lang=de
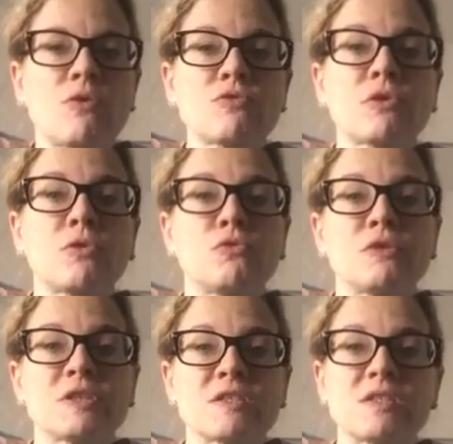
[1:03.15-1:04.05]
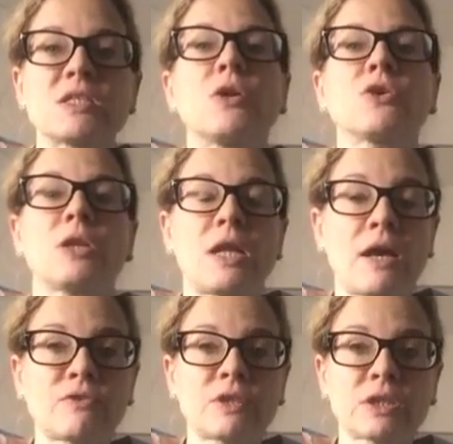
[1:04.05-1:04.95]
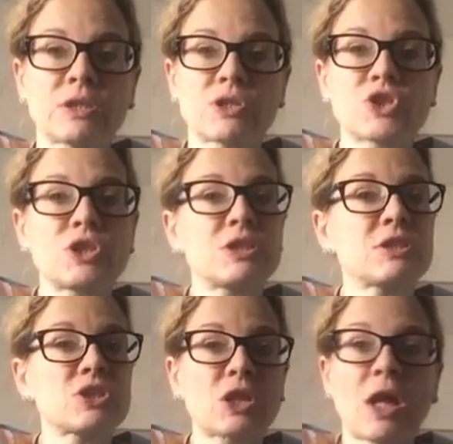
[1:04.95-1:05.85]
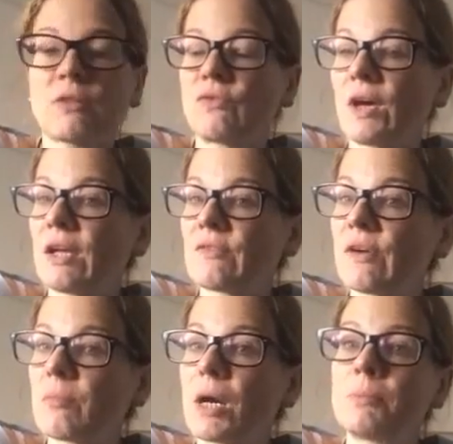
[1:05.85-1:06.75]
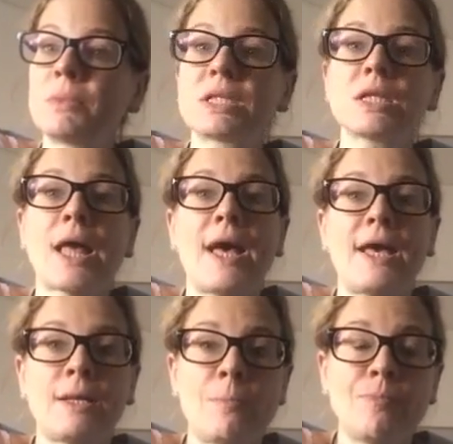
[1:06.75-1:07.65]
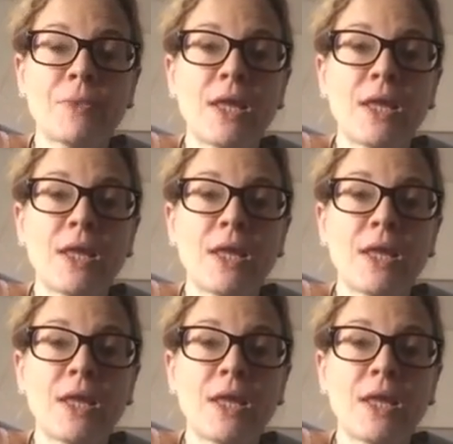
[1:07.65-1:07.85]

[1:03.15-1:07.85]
ausgeufert. Es ist ja auch eine langwierige Geschichte. Starten wir einfach mal mitten rein.